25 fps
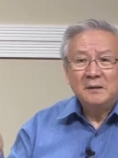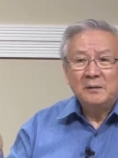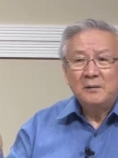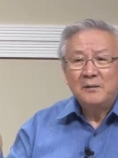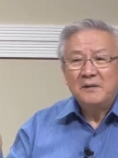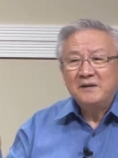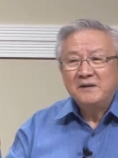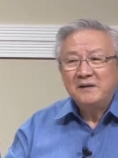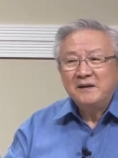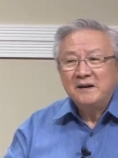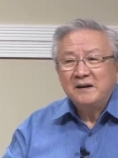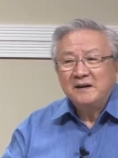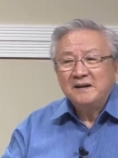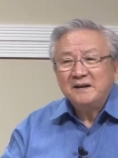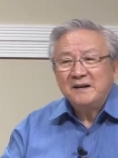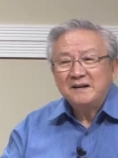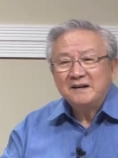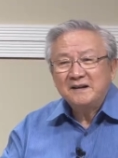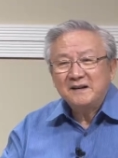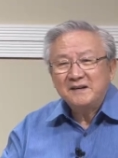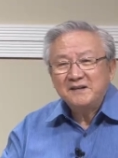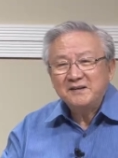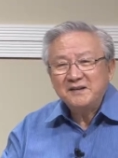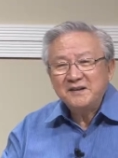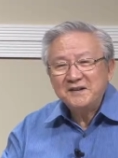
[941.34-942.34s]
为什他
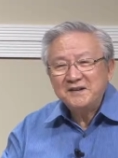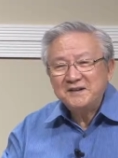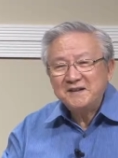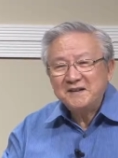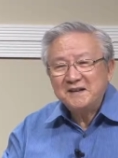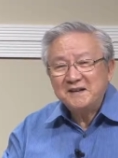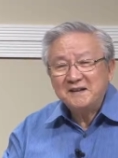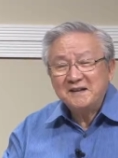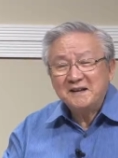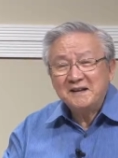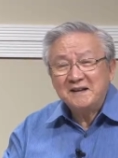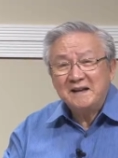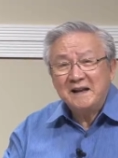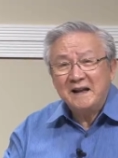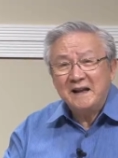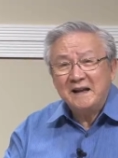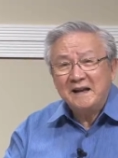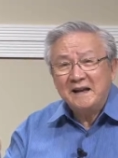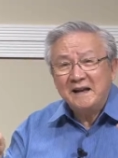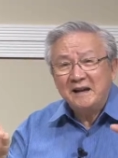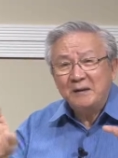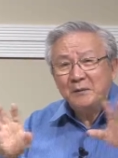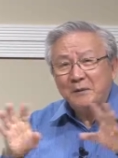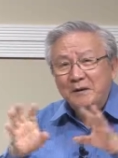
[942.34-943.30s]
这个设计的这个能力？